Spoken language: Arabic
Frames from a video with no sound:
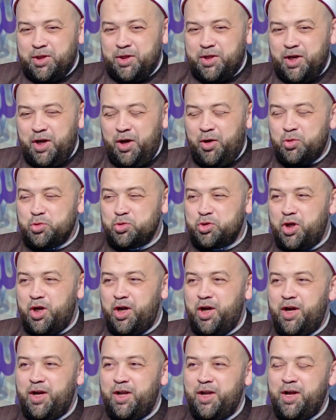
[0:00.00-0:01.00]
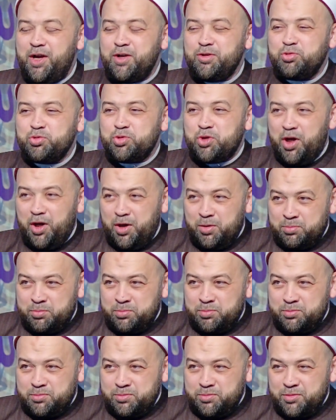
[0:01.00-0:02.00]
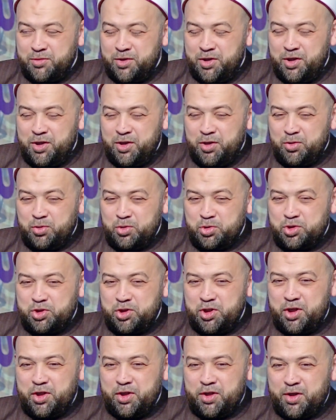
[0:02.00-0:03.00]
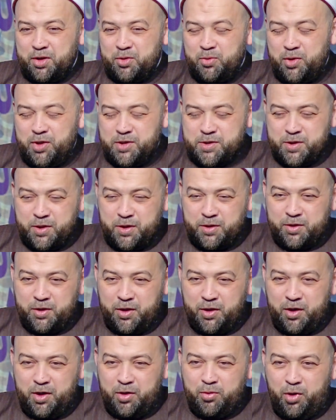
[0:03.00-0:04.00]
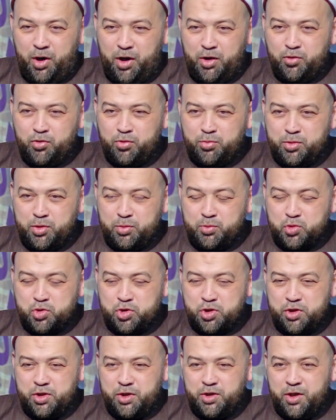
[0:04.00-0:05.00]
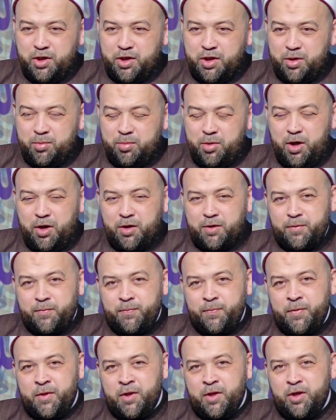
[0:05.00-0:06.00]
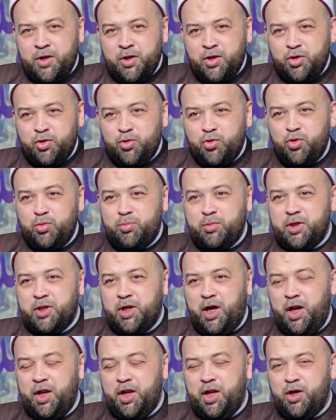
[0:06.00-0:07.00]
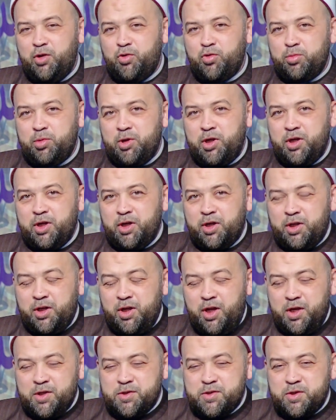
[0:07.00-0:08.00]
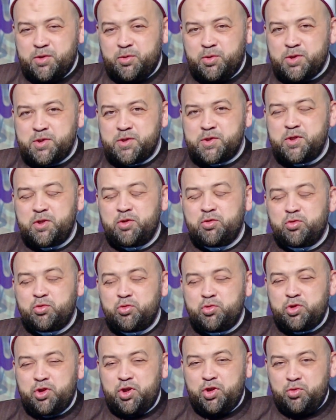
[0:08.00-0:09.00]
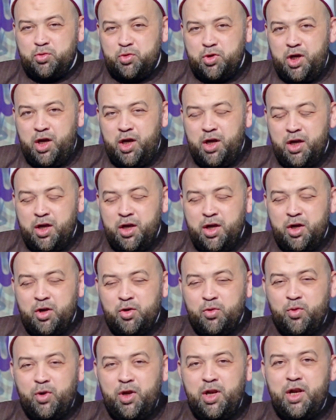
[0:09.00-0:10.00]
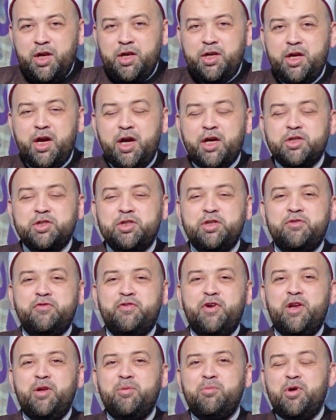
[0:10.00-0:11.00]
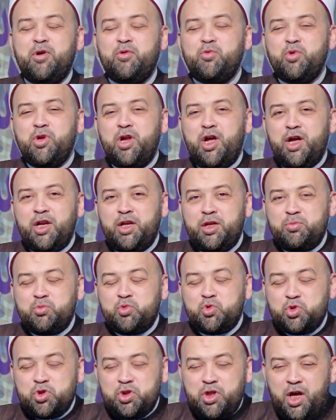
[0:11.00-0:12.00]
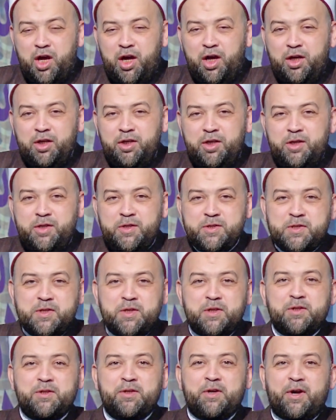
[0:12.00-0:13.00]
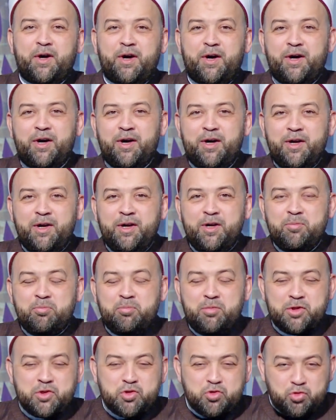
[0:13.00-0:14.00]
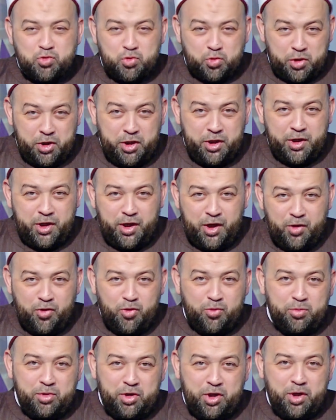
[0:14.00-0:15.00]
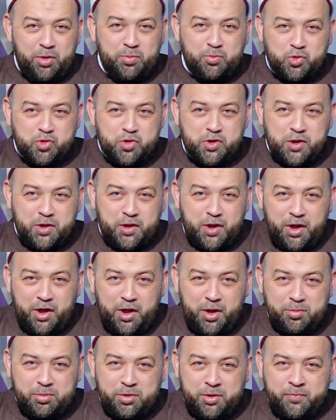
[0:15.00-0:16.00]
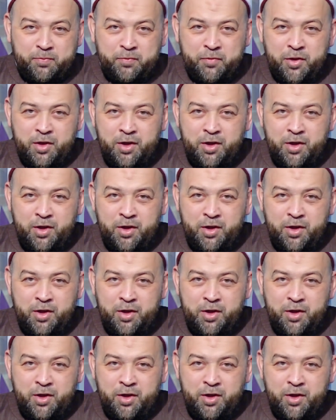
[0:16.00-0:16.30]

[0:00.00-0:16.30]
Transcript: طه لا يضام والشيخ الرواس رضي الله عنه من المنشدين الكبار يقول مدحناه بالإخلاص والصدق ديننا ولن يكشف المولى لمداحه سترا آه. مستورين لأنهم بيحبوا سيدنا النبي صلى الله عليه وسلم